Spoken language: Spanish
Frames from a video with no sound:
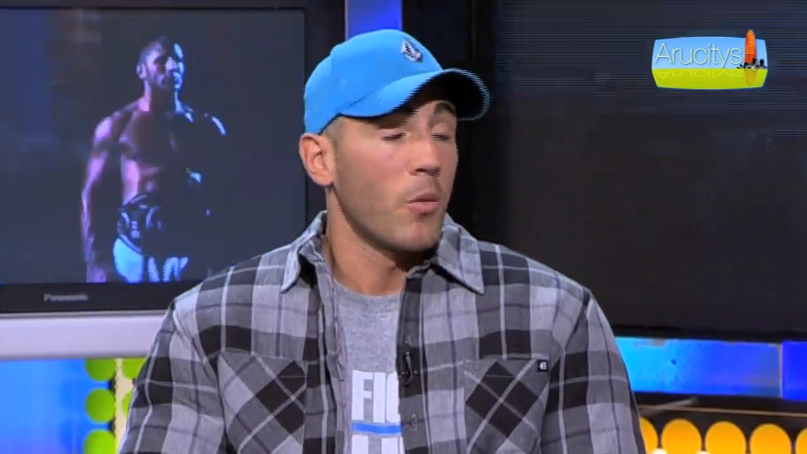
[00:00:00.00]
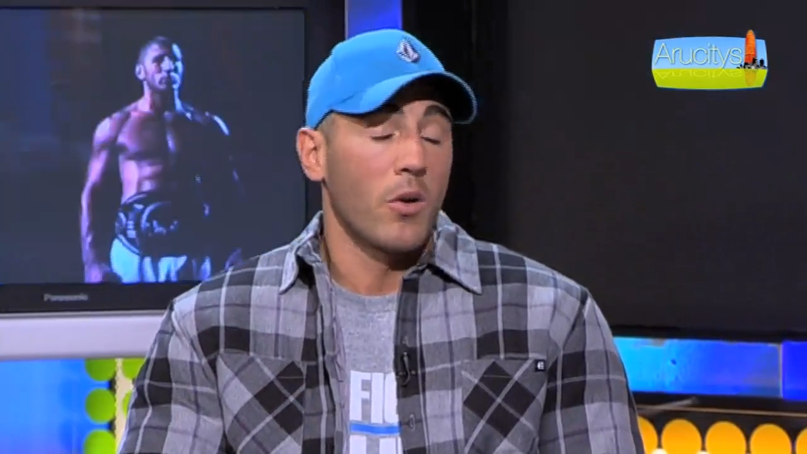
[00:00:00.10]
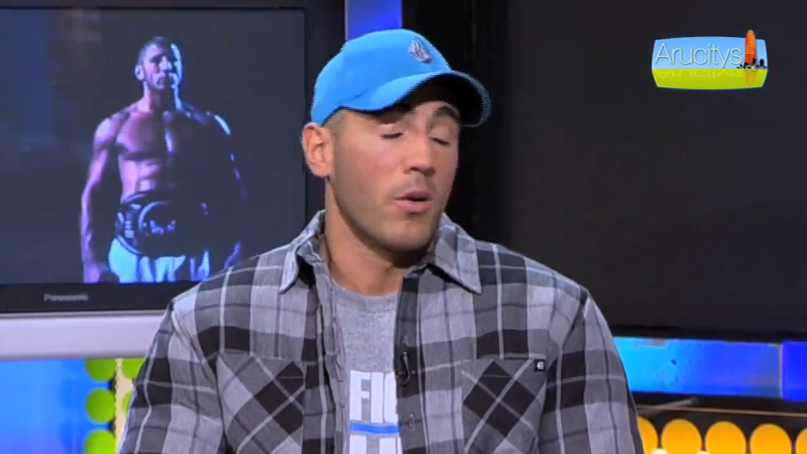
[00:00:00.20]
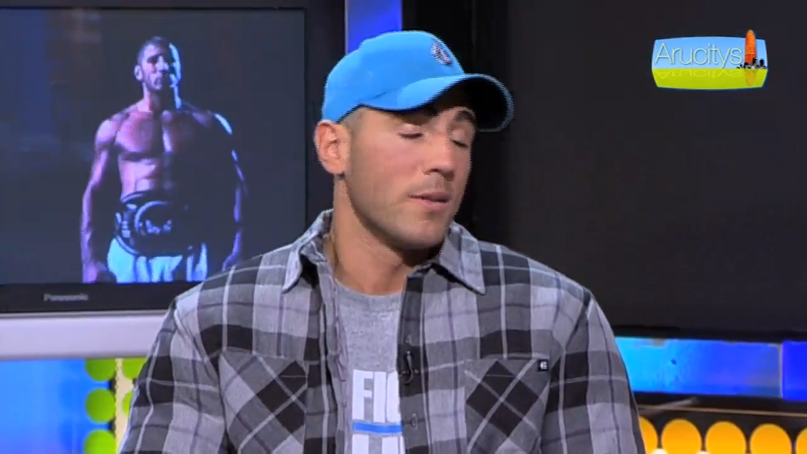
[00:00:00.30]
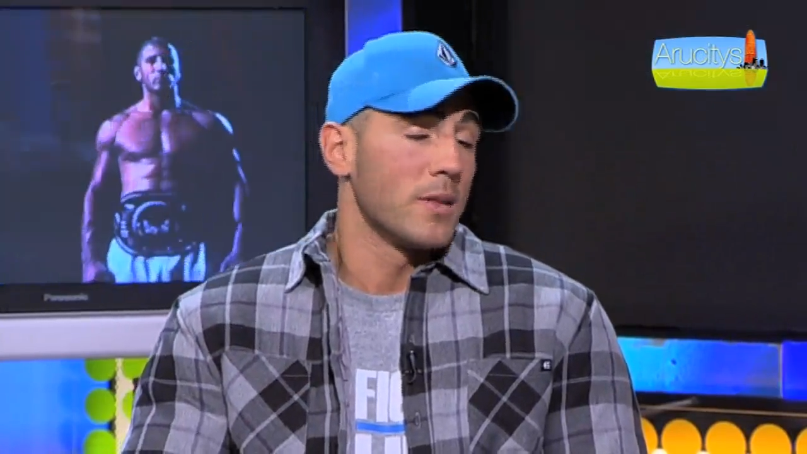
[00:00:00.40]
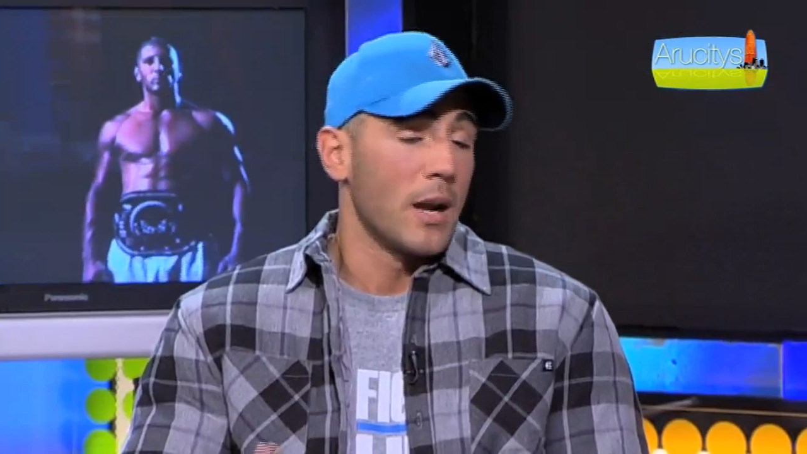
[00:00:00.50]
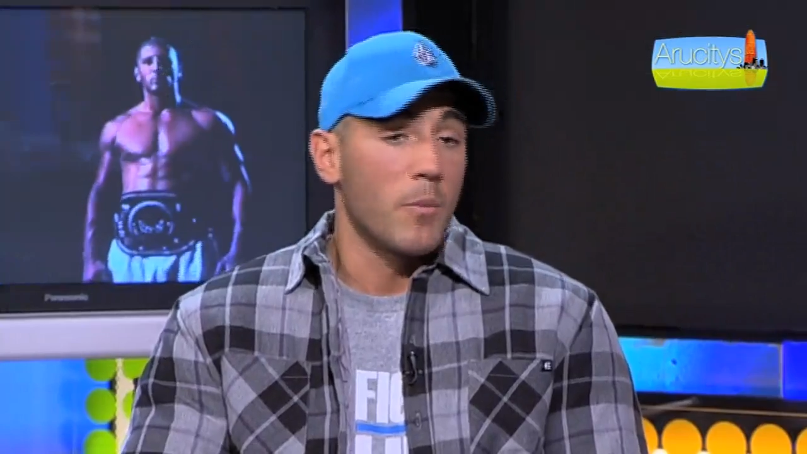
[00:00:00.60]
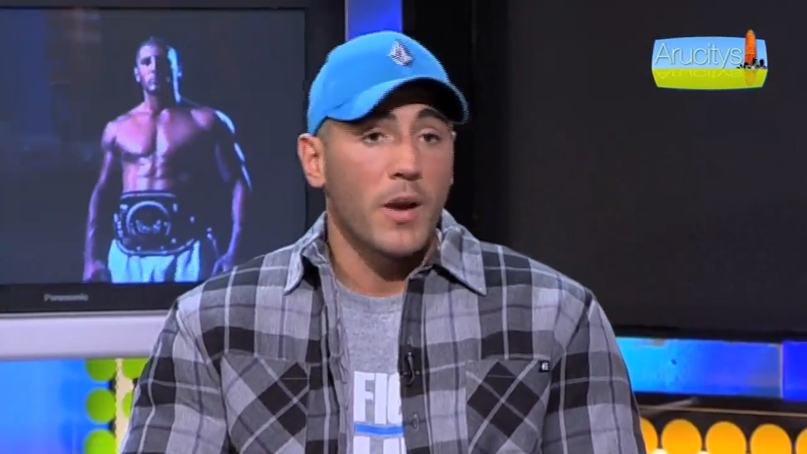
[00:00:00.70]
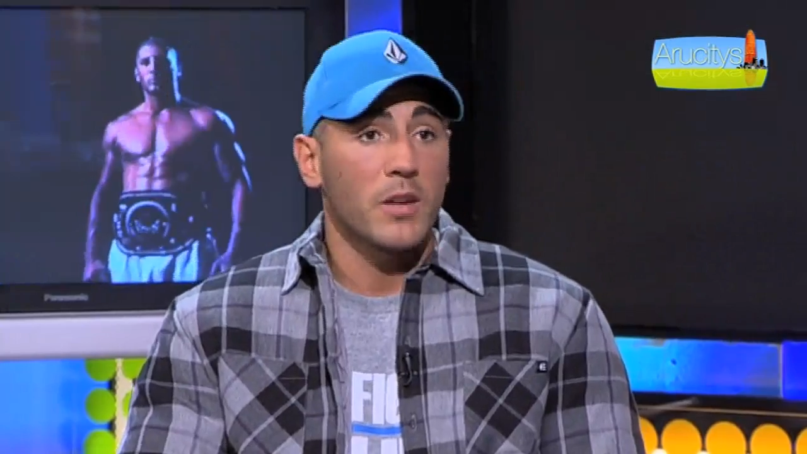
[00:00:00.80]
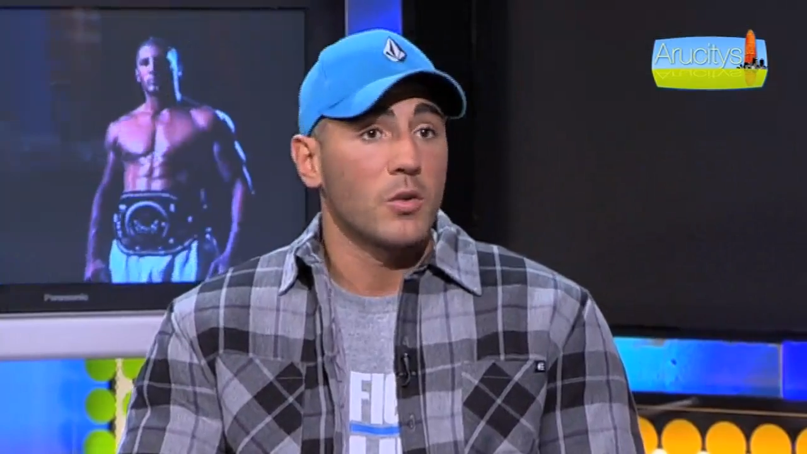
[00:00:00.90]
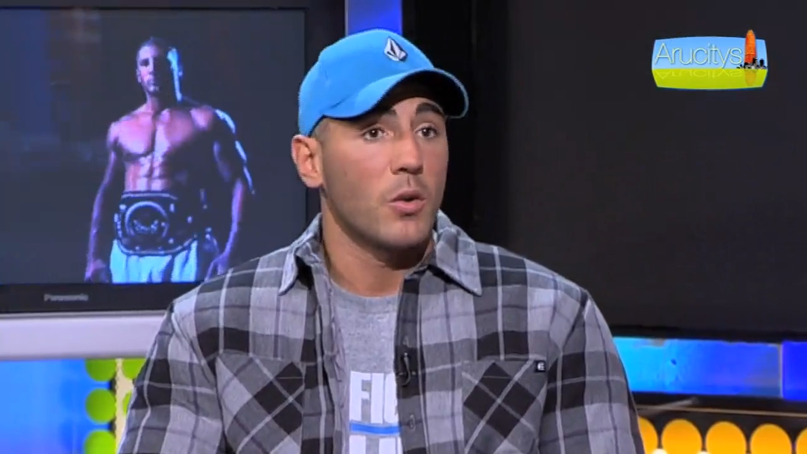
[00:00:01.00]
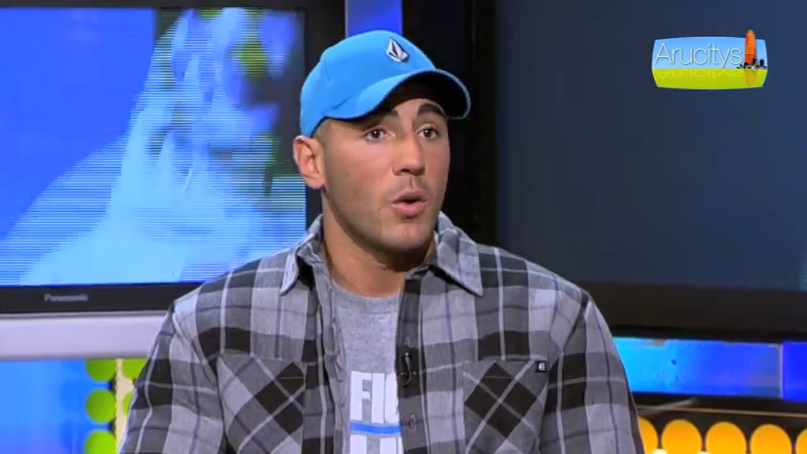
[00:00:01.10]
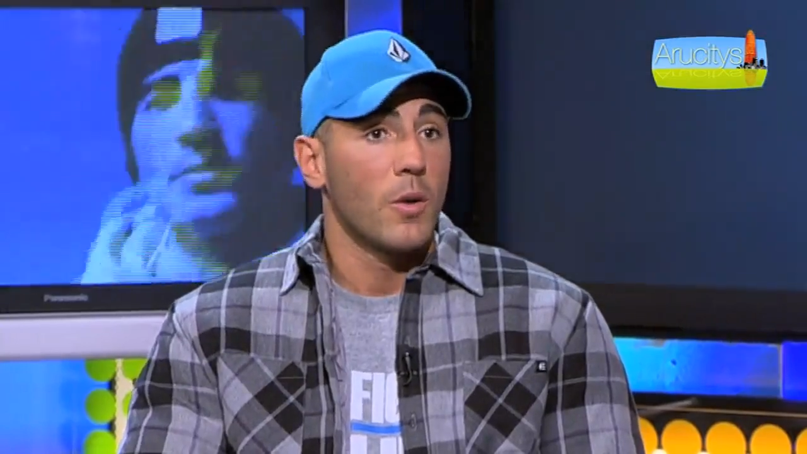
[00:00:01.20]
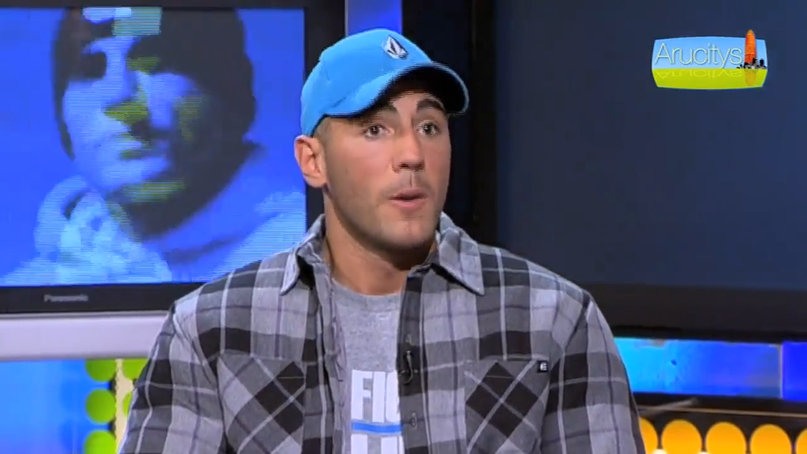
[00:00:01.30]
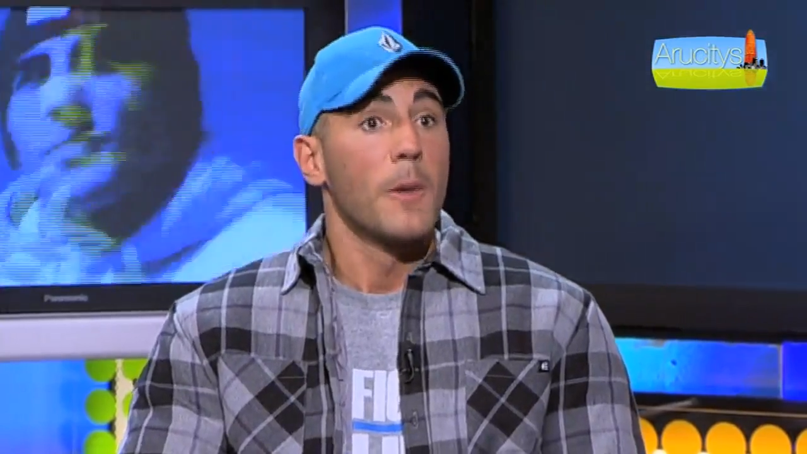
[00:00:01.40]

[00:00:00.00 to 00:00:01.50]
bueno, entre el peso,